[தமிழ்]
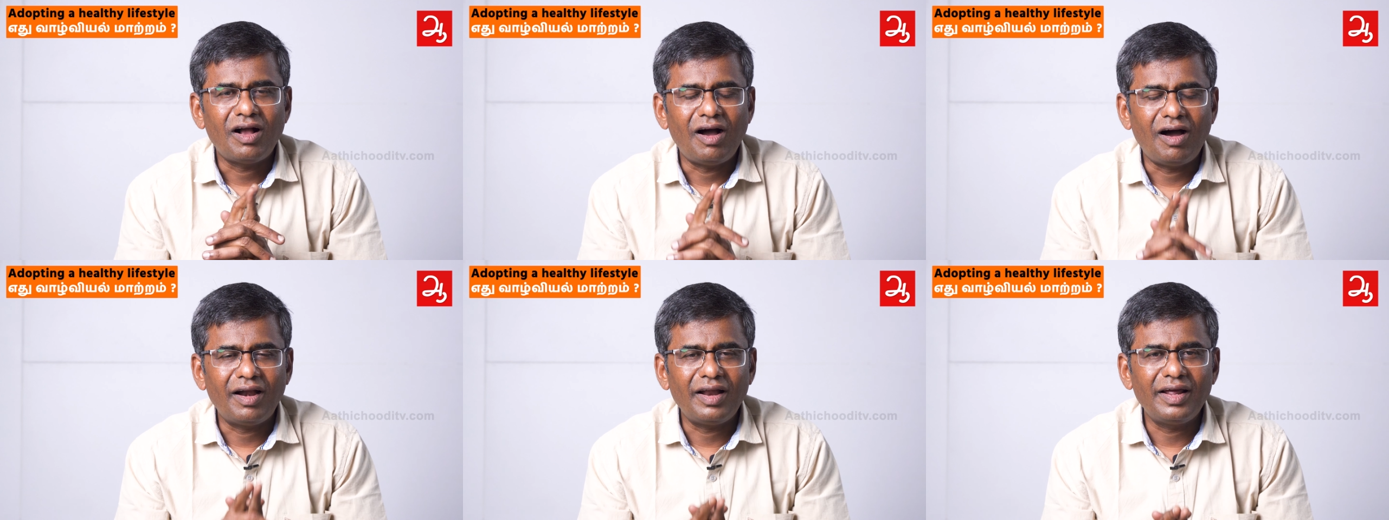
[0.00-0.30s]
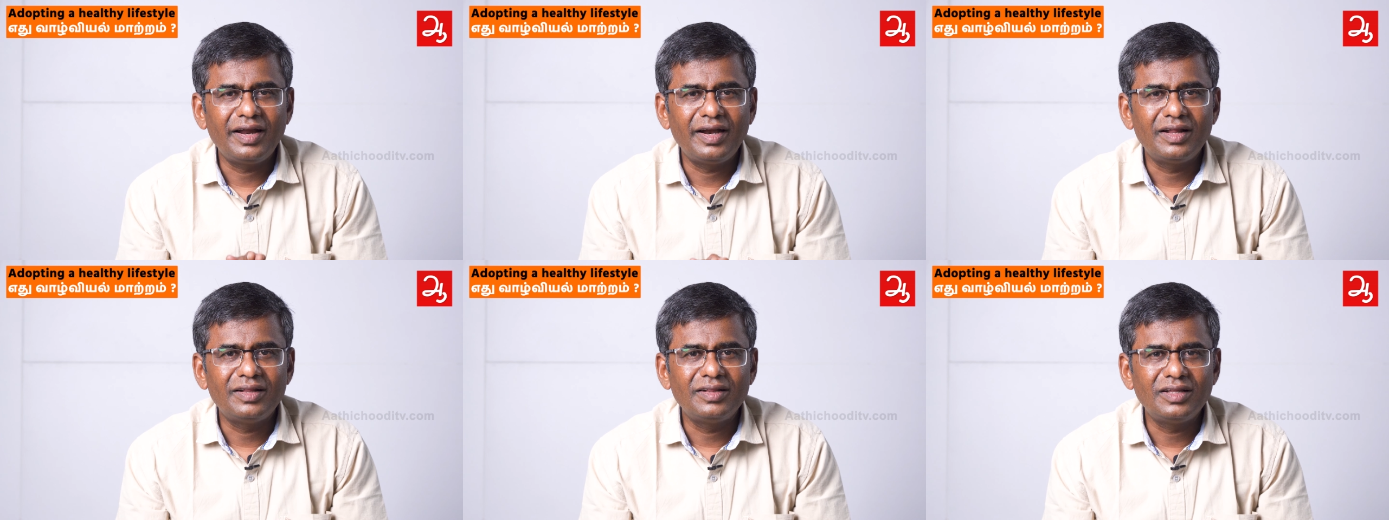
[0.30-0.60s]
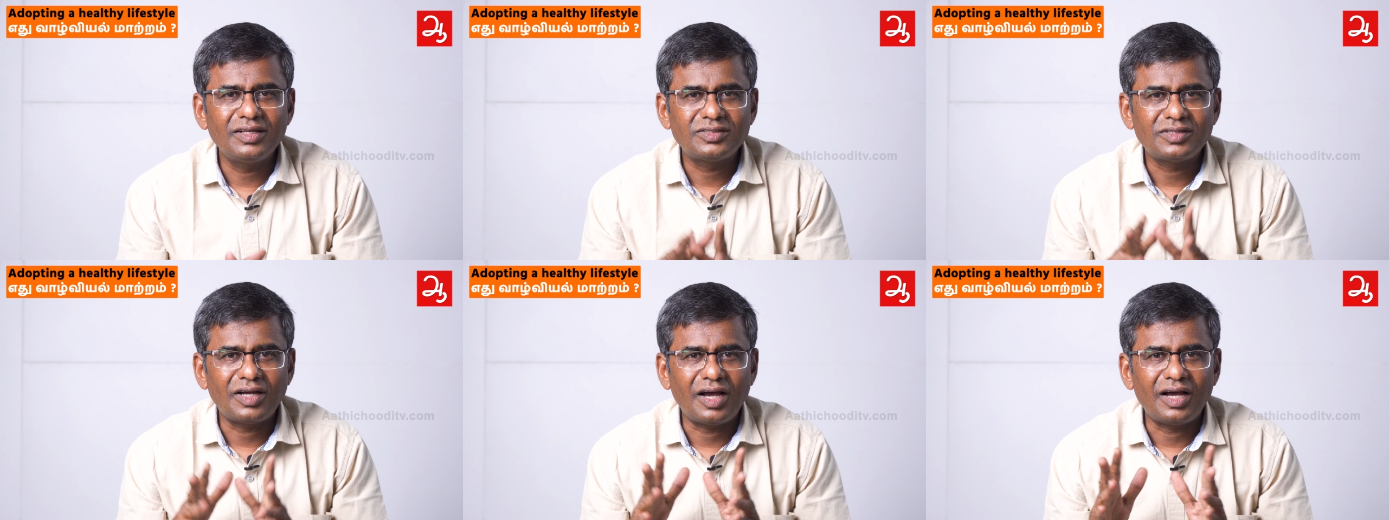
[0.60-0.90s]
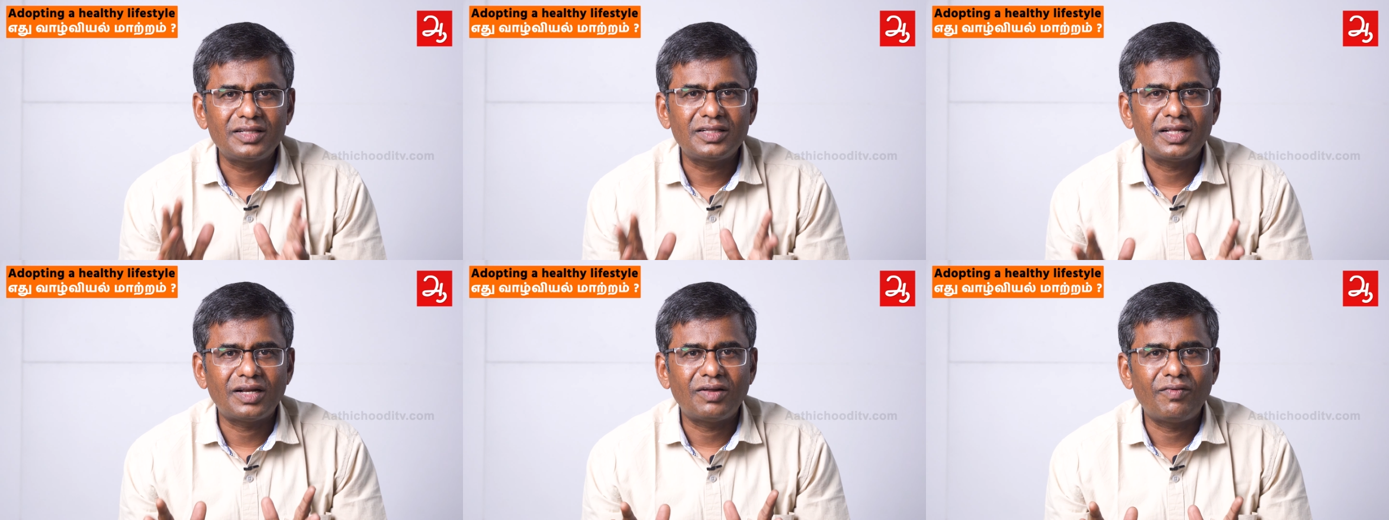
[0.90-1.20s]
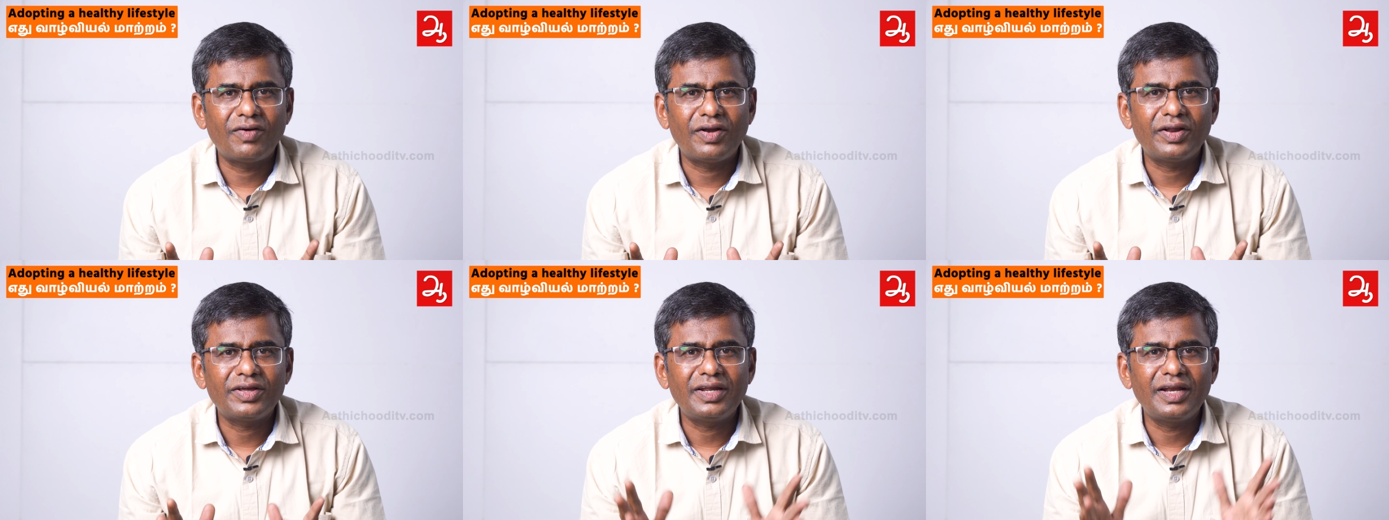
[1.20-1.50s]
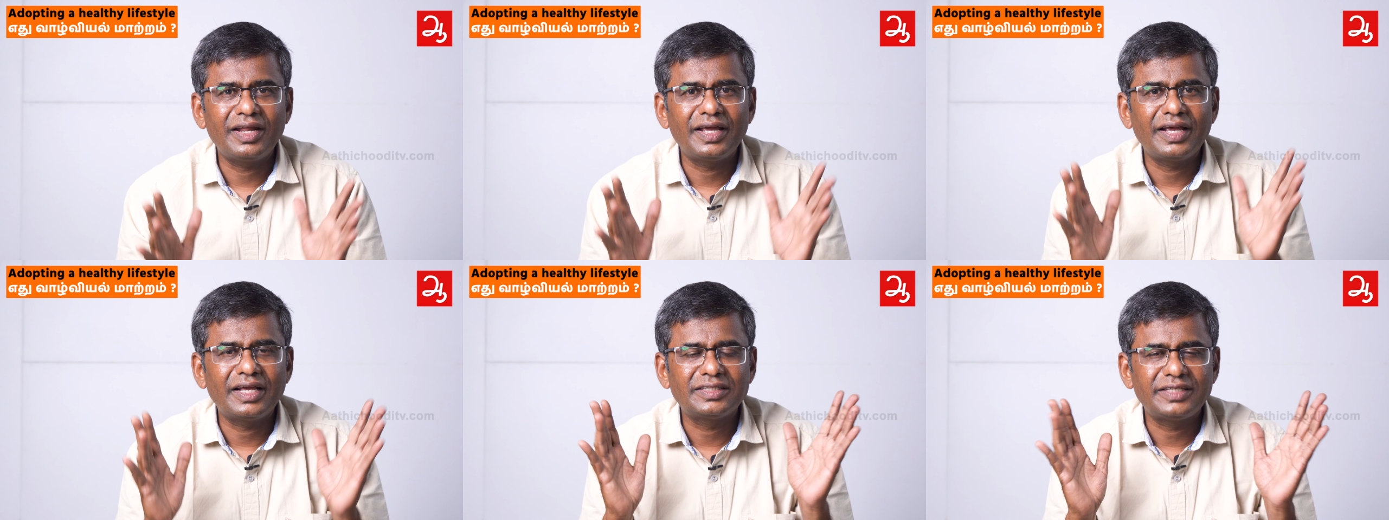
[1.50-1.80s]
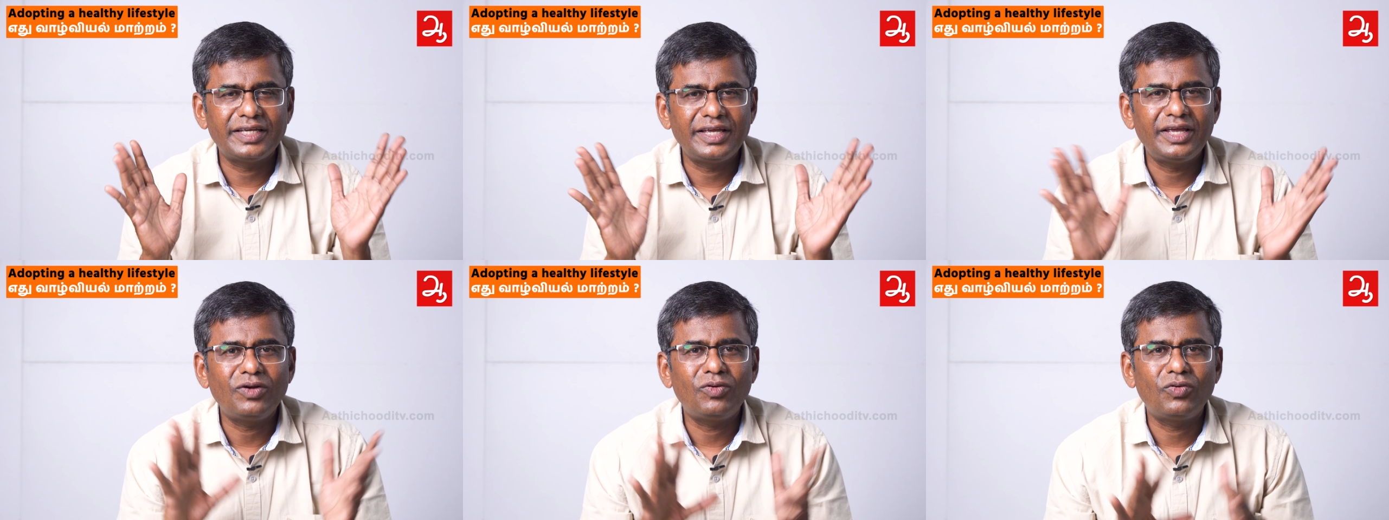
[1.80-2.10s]
காலையிலேருந்து சாயந்தரம் வரைக்கும்
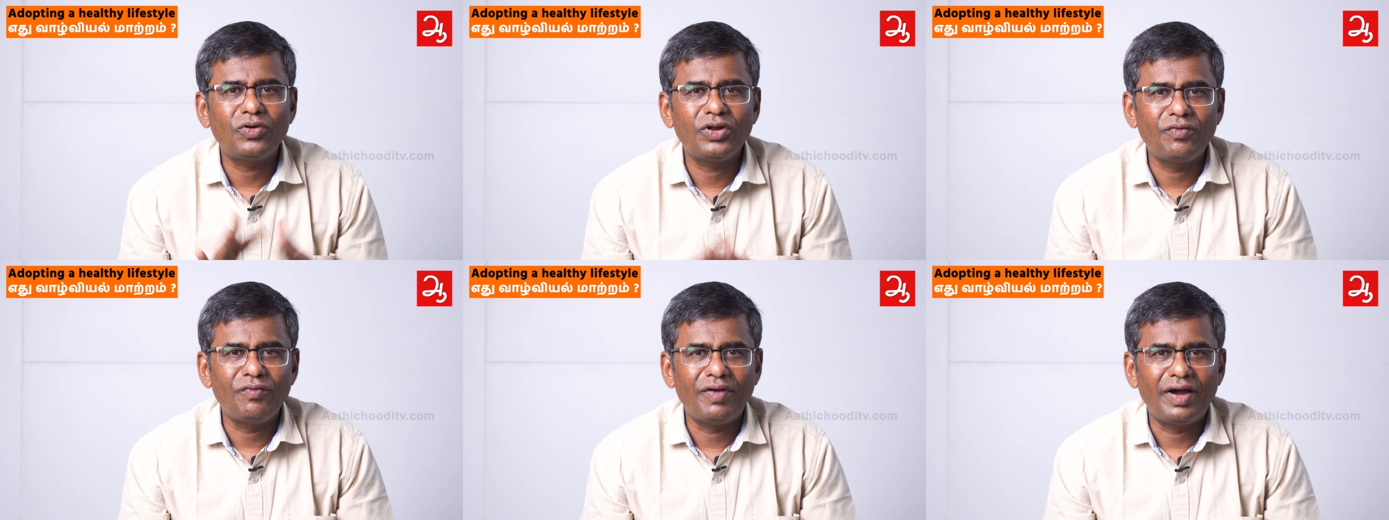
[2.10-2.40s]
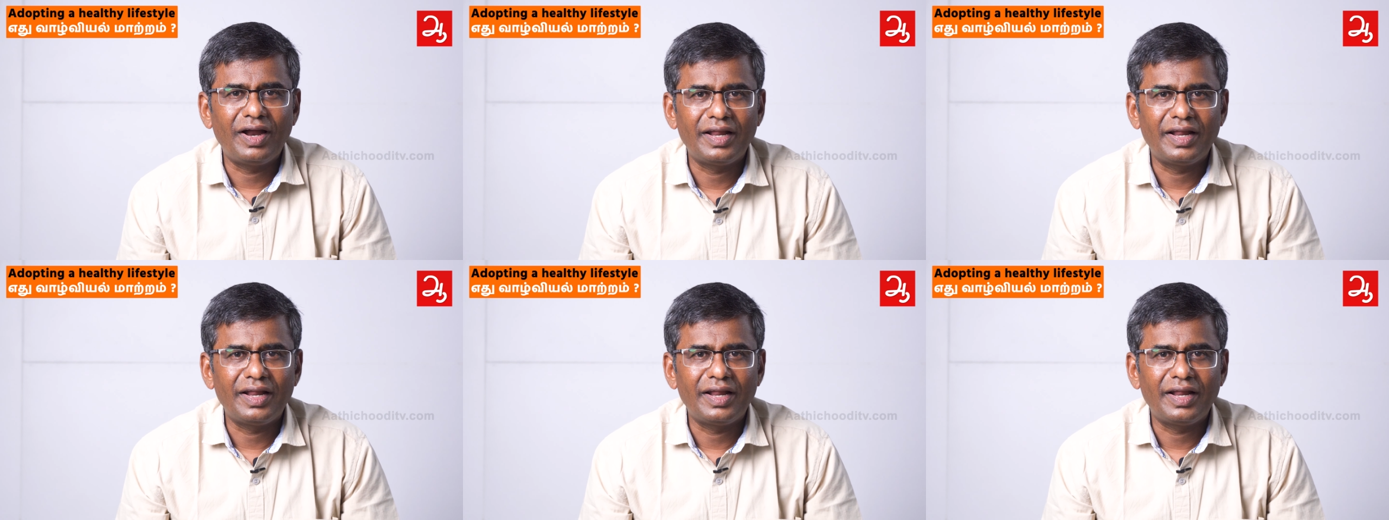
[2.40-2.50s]
நீங்கள் செய்யக்கூடிய